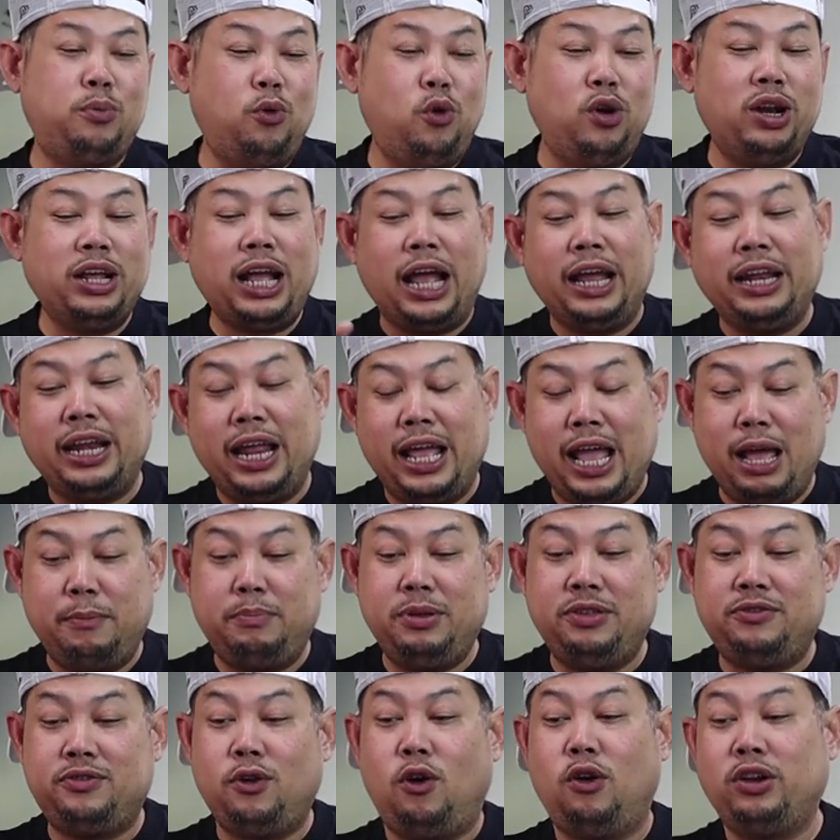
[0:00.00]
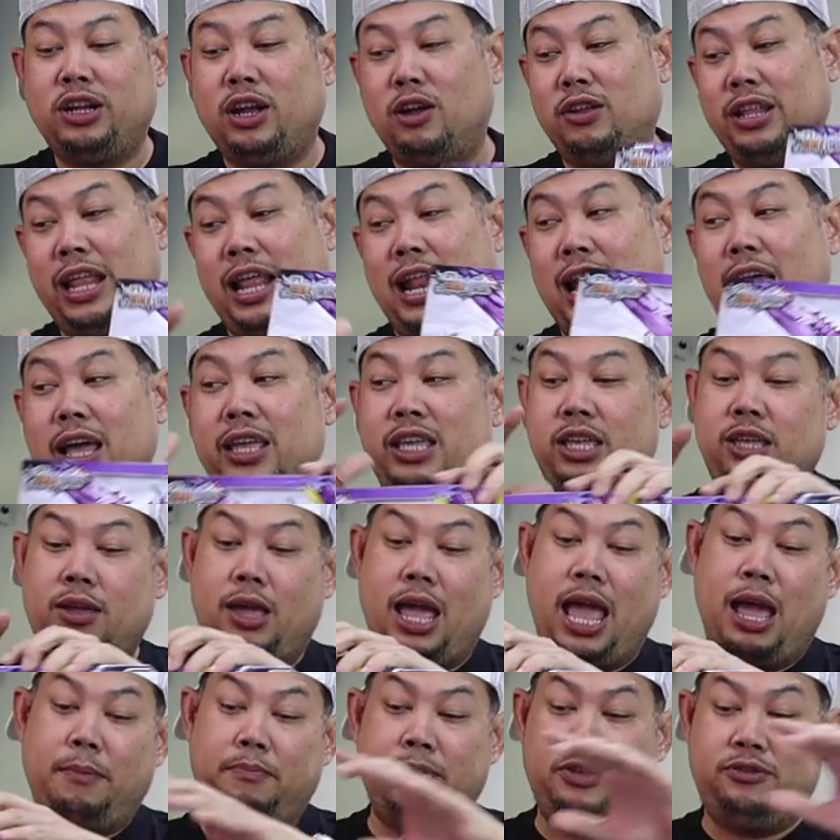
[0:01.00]
จะพูดยังไงในเอพิโซดของแต่ละ
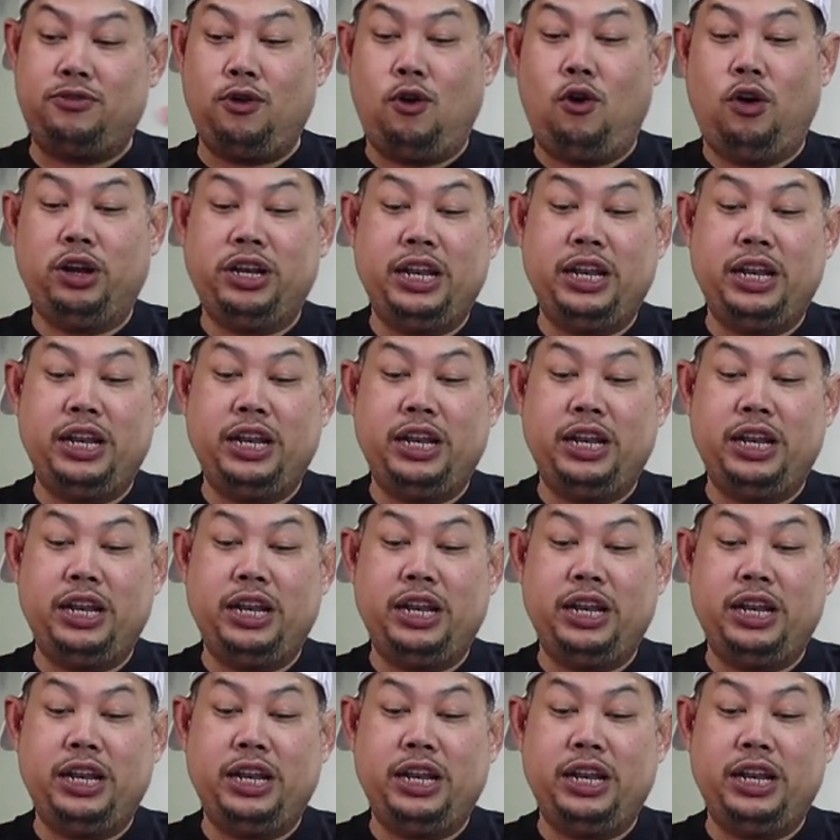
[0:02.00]
เอพิโซ